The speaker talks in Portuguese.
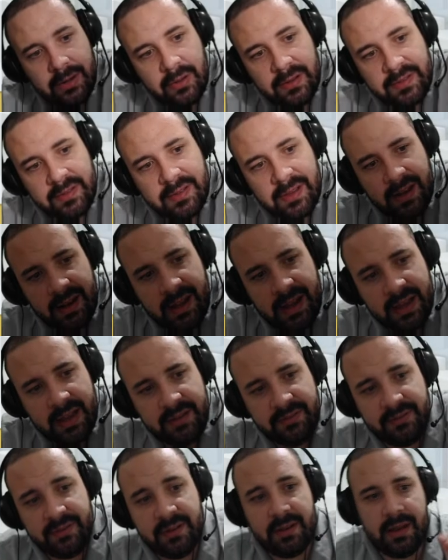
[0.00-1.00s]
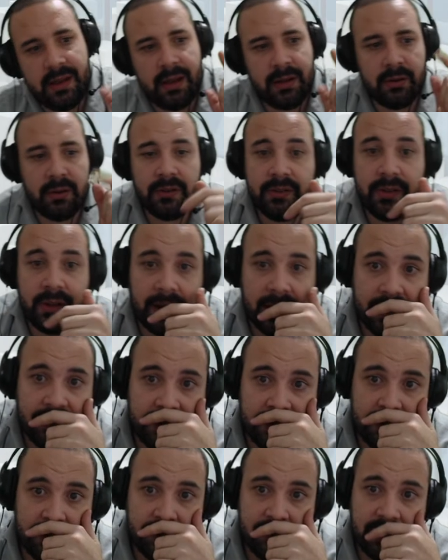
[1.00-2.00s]
nossa live, a nossa live
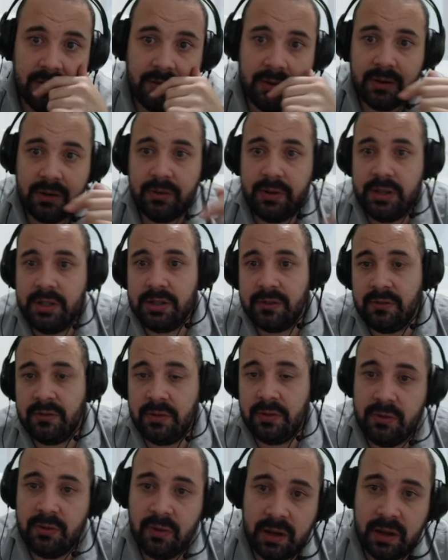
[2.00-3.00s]
é domingo à noite, às 8